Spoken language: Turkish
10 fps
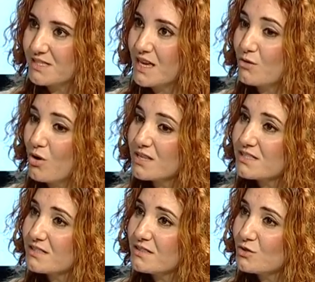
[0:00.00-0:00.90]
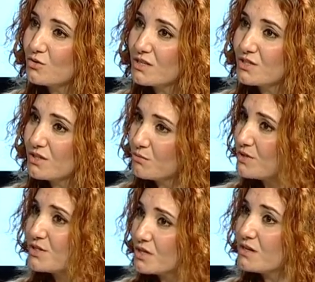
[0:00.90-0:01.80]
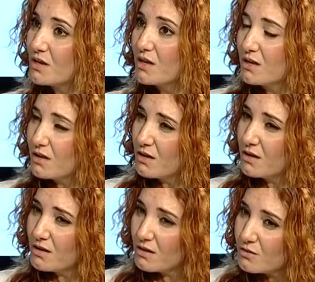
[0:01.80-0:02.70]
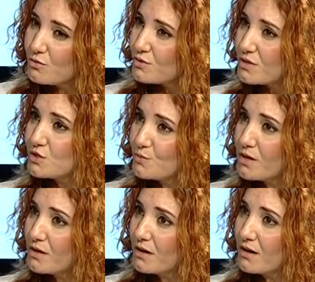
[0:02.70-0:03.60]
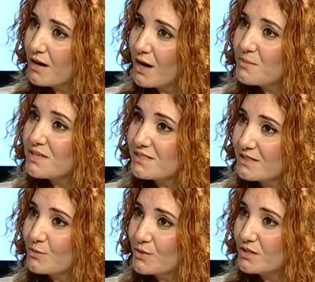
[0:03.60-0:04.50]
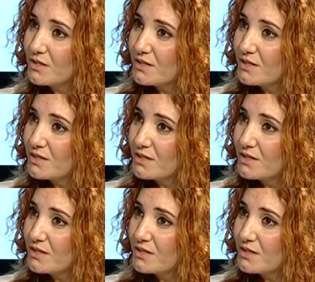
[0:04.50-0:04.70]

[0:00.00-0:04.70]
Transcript: Yani o aslında çok içten bir şey e, yüzleşme hamlesi gibi